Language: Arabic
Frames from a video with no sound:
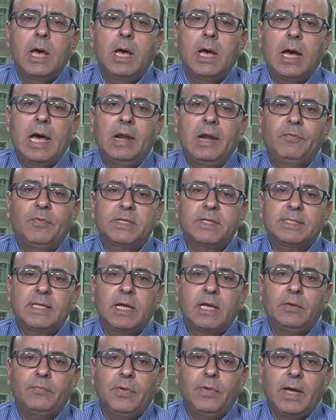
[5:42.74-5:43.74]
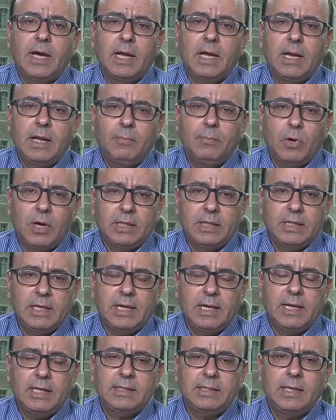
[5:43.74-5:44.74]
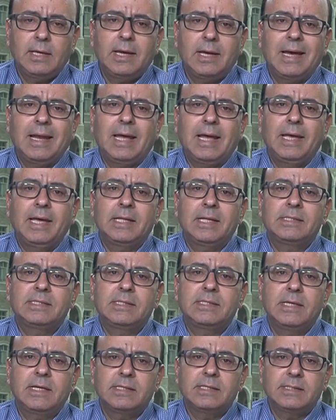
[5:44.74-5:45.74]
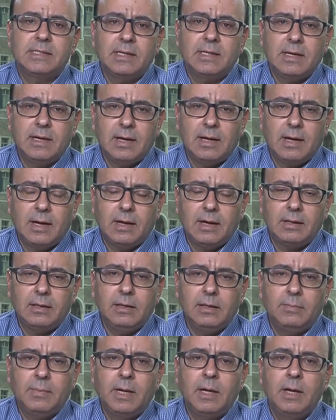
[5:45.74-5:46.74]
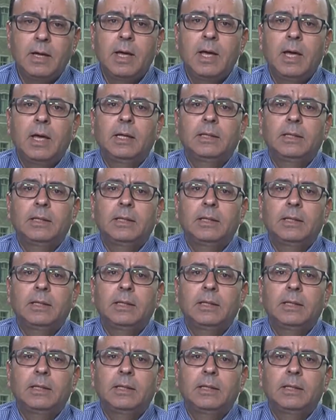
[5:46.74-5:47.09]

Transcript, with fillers: آه، الفساد في أعلى معدلاته الحياة السياسية عقيمة